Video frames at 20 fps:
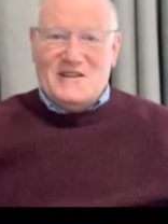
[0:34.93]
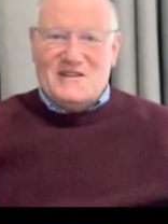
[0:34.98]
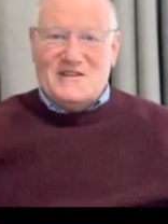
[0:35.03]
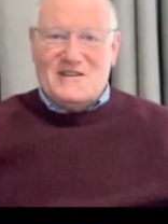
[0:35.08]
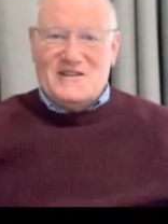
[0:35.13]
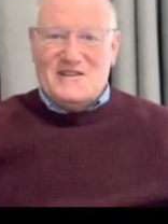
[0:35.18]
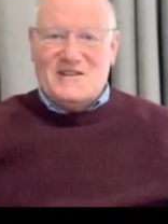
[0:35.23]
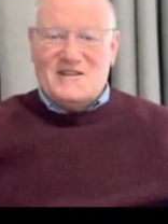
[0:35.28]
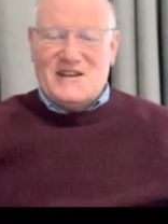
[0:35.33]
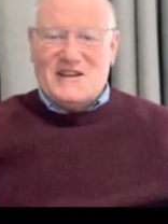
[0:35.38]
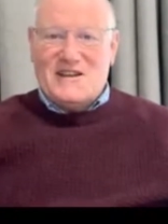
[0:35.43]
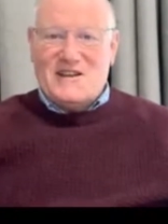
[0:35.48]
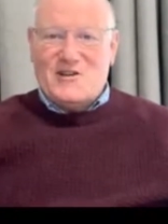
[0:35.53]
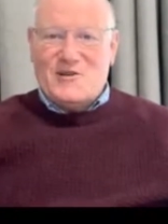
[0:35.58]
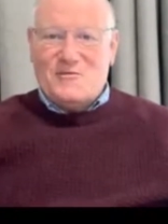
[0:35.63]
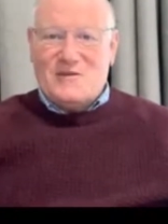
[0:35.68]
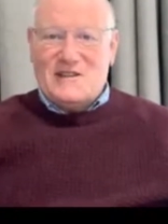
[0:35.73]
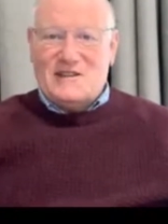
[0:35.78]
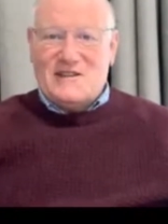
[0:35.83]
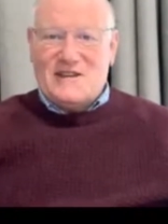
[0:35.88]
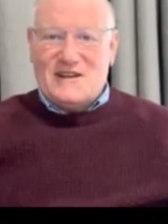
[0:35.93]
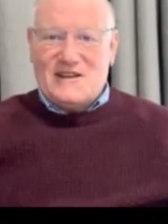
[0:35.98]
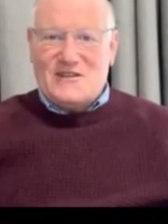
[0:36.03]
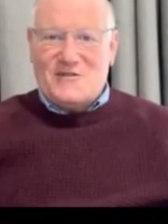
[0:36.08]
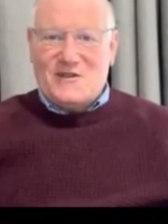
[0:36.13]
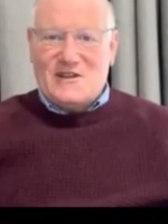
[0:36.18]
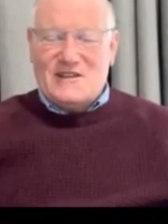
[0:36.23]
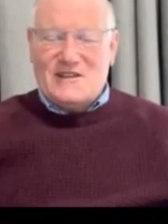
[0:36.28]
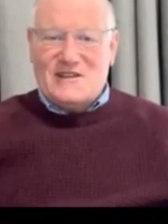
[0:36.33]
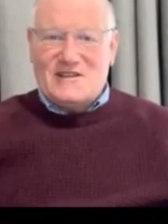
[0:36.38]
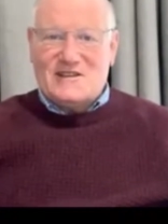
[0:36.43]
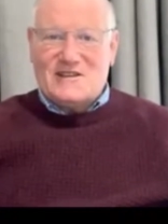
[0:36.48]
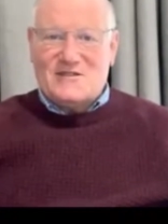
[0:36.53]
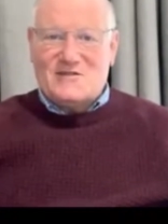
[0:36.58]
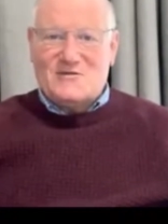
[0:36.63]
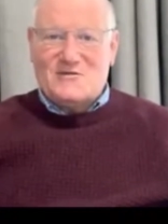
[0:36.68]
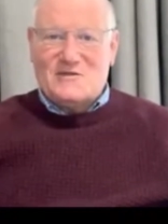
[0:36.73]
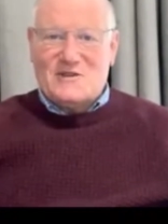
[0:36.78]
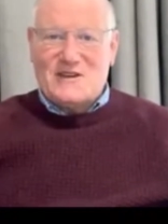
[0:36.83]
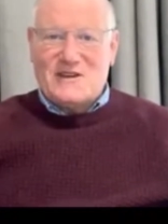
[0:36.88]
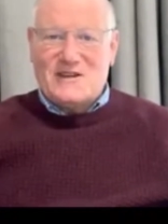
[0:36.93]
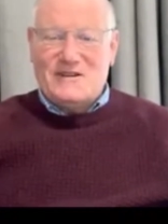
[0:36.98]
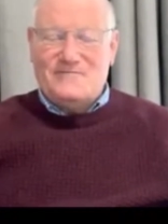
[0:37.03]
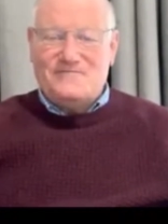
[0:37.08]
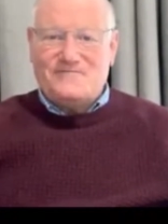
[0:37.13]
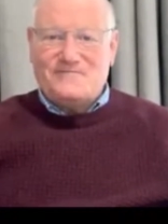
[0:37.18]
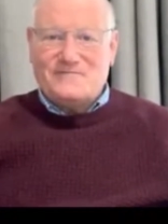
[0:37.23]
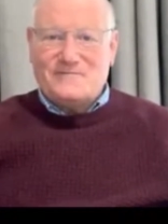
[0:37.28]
J'ai déjà des commentaires qui ont été censurés.